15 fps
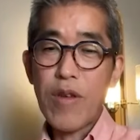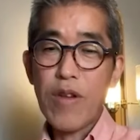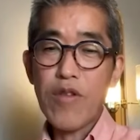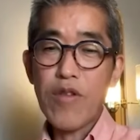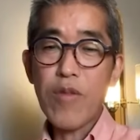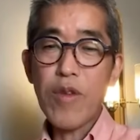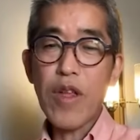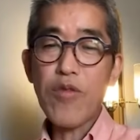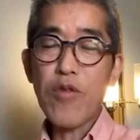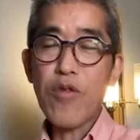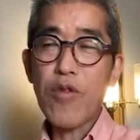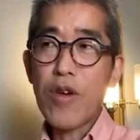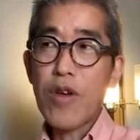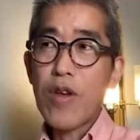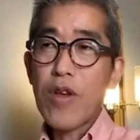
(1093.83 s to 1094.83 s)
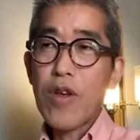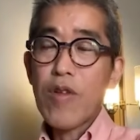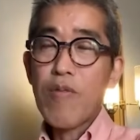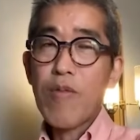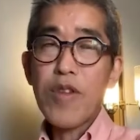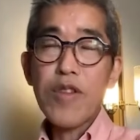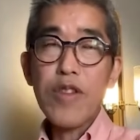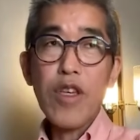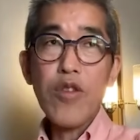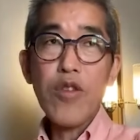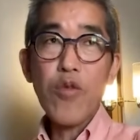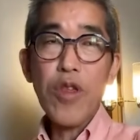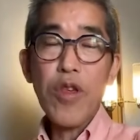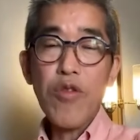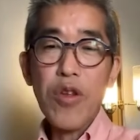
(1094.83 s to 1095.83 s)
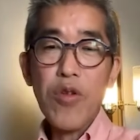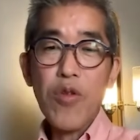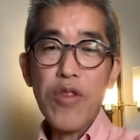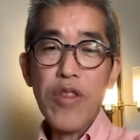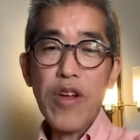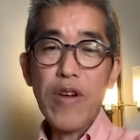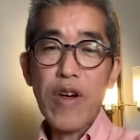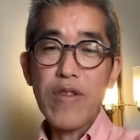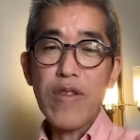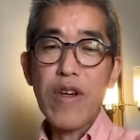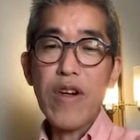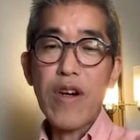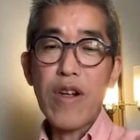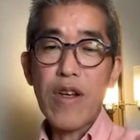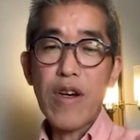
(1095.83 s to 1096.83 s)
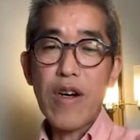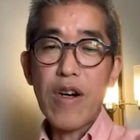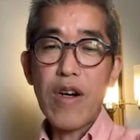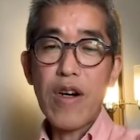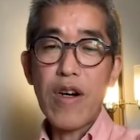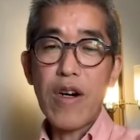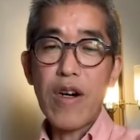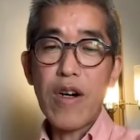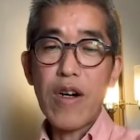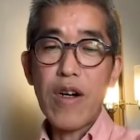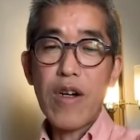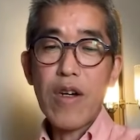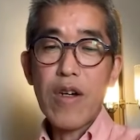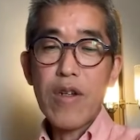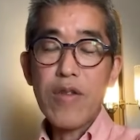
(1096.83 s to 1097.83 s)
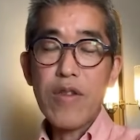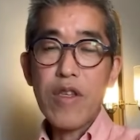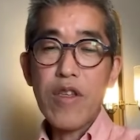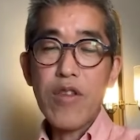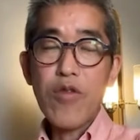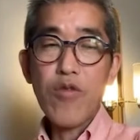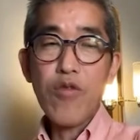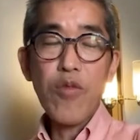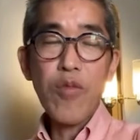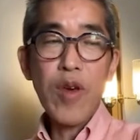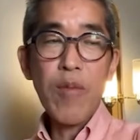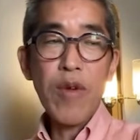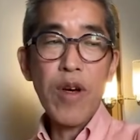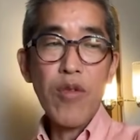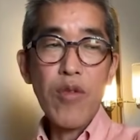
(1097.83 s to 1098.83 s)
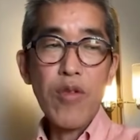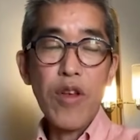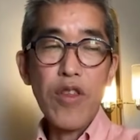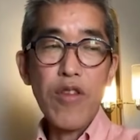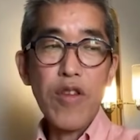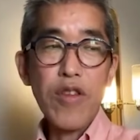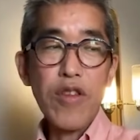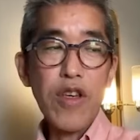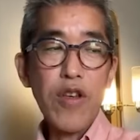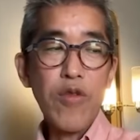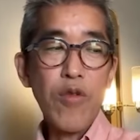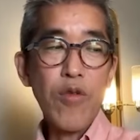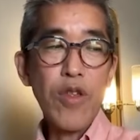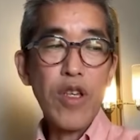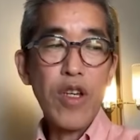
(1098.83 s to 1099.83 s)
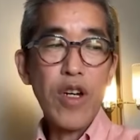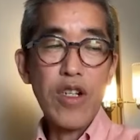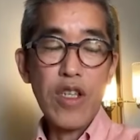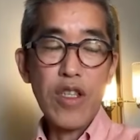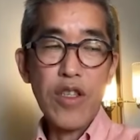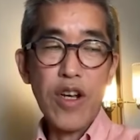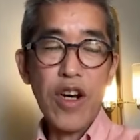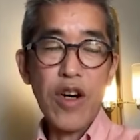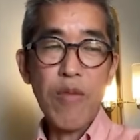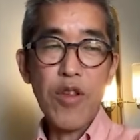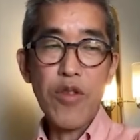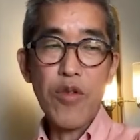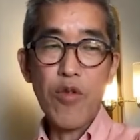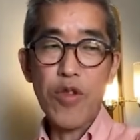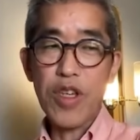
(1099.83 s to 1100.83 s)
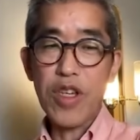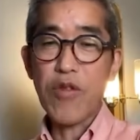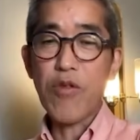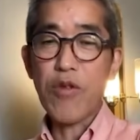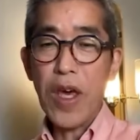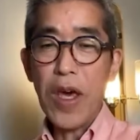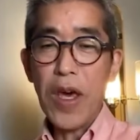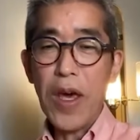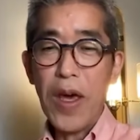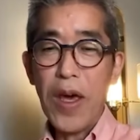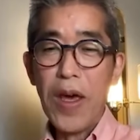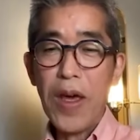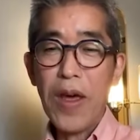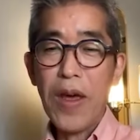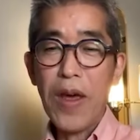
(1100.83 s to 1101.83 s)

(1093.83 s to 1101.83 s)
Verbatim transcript: だからそういう意味だと、まあ税調での議論になるはずだから、税調のメンバーの人たちは正論をしっかり言って頑張ってほしいけどね。